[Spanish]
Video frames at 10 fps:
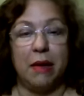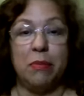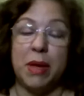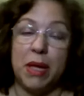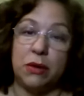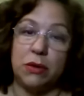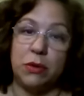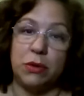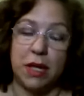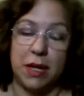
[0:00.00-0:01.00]
Eh,
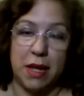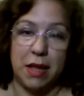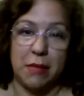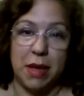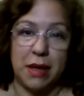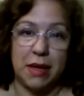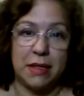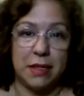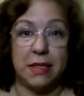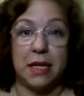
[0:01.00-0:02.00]
pero usted nada
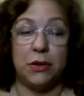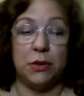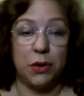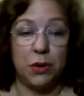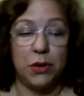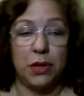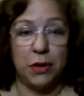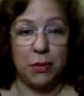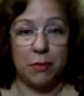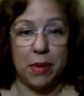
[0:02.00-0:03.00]
más que Saturno
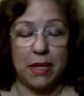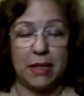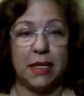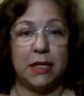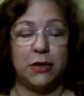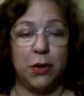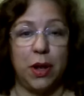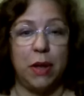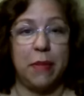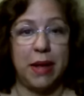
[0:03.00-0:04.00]
lo recompensa
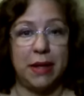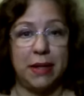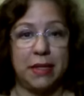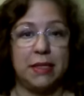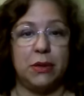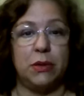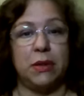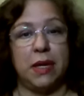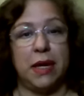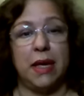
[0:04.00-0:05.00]
solamente
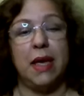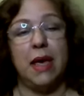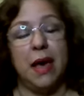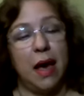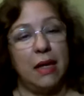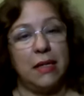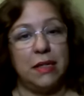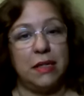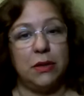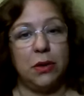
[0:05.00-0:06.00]
si usted
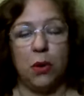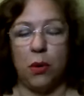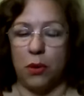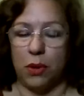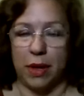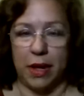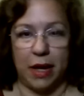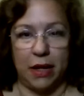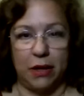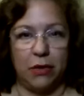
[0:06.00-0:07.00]
ha sido
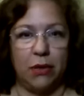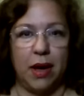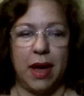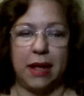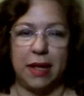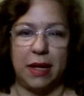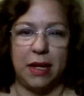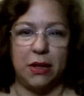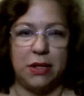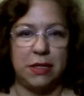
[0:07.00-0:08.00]
honesto, ha
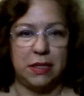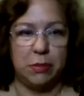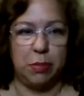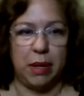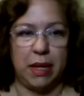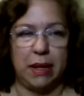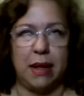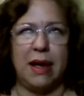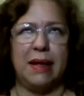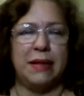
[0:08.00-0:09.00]
tenido
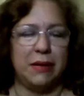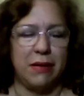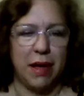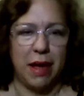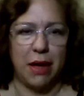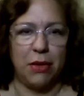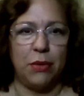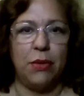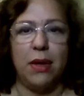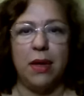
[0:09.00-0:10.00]
disciplina, ha
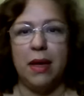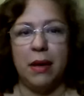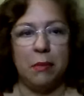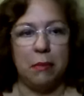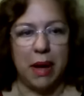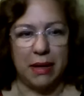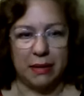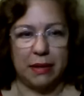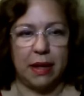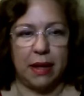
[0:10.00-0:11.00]
trabajado
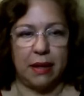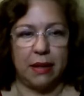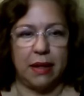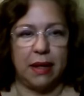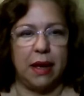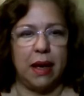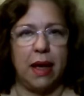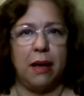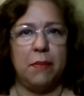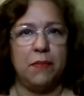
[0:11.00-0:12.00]

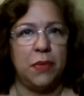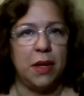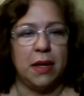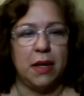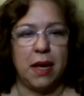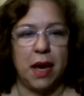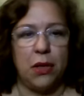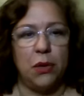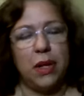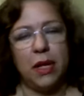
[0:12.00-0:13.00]
bastante, ha
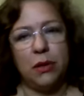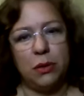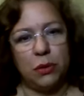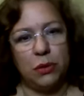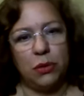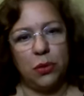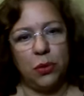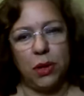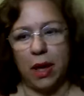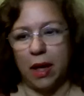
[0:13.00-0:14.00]
creado una
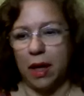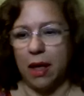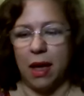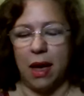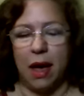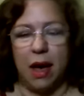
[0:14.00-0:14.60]
estructura,